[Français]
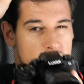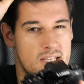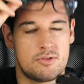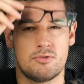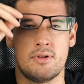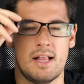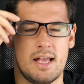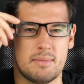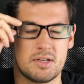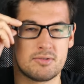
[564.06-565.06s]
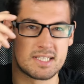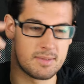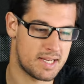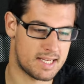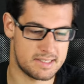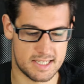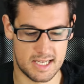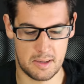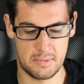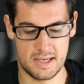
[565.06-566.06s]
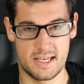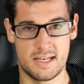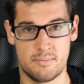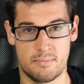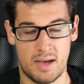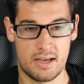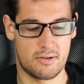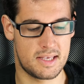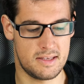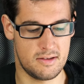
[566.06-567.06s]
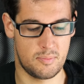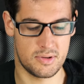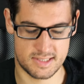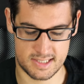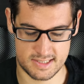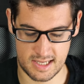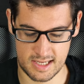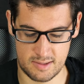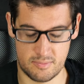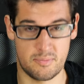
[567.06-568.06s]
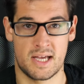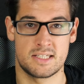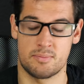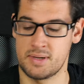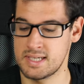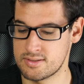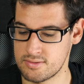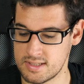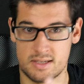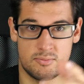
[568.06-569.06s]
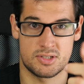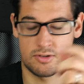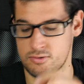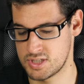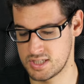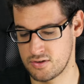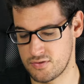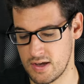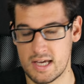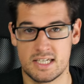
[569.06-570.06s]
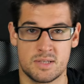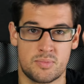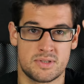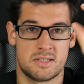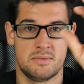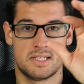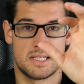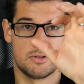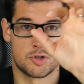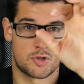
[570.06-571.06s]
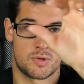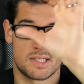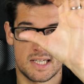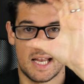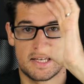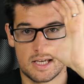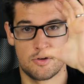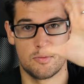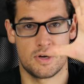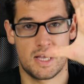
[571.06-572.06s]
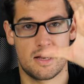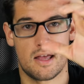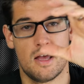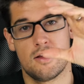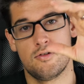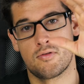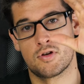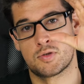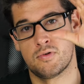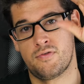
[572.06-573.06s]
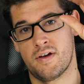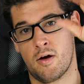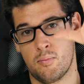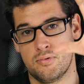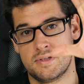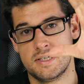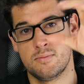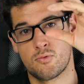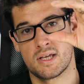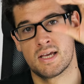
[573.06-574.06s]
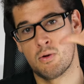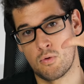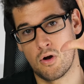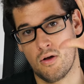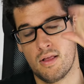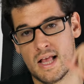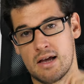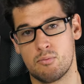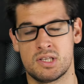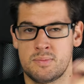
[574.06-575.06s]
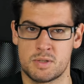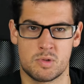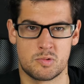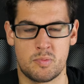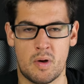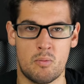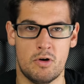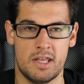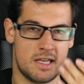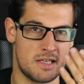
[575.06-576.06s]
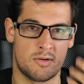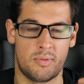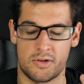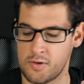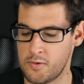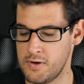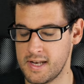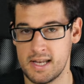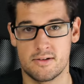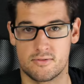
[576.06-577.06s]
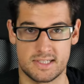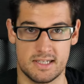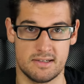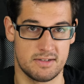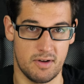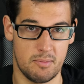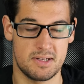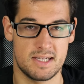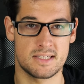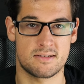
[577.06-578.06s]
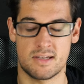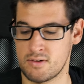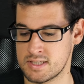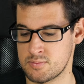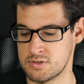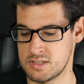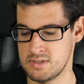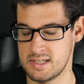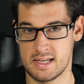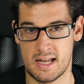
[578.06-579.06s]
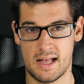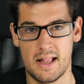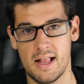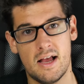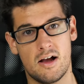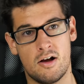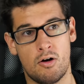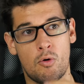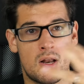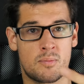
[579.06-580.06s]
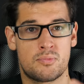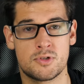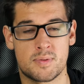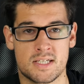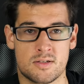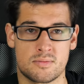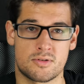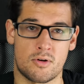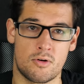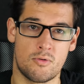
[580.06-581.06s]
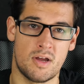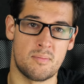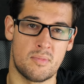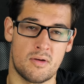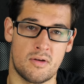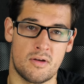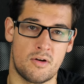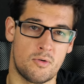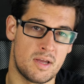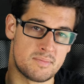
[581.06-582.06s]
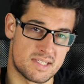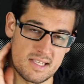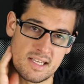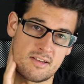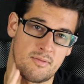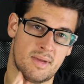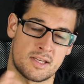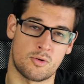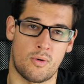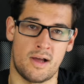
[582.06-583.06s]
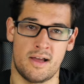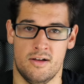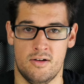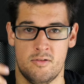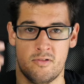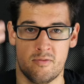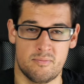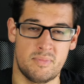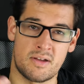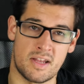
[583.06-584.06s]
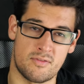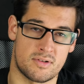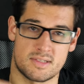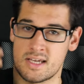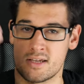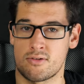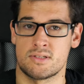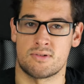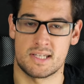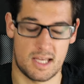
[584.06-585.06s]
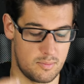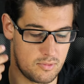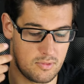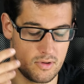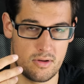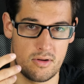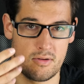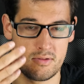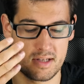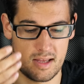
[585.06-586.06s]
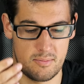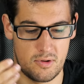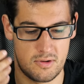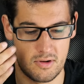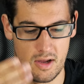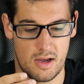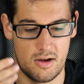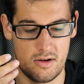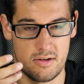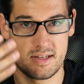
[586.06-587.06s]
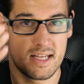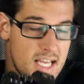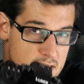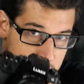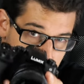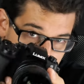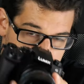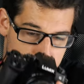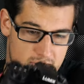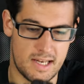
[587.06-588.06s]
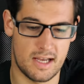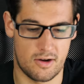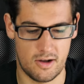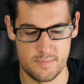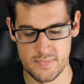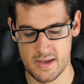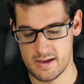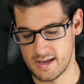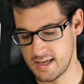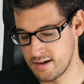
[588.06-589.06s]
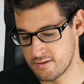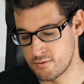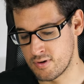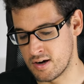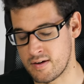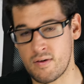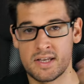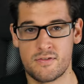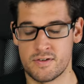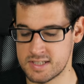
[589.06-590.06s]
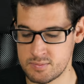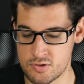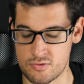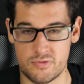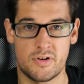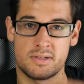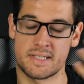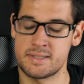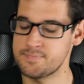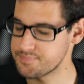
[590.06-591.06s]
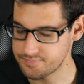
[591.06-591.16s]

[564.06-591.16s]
voyais tout mais du coup c'était pas très agréable et il y a des marques qui euh, pensent à ça qui par exemple Panasonic moi sur le G9 j'ai possibilité de choisir la taille de mon cadre donc euh, je peux le faire en petit moyen ou grand moi typiquement je me mets en moyen étant porteur de lunettes donc c'est vraiment intéressant d'avoir cette possibilité-là. Euh, Olympus, par exemple, sur l'OM euh, l'OM 5 Mark III euh, met en avant ça, qu'ils ont un très bon, une très bonne dégagement pour les lunettes, d'accord. Et donc voilà, on va avoir différents types de confort. Ça,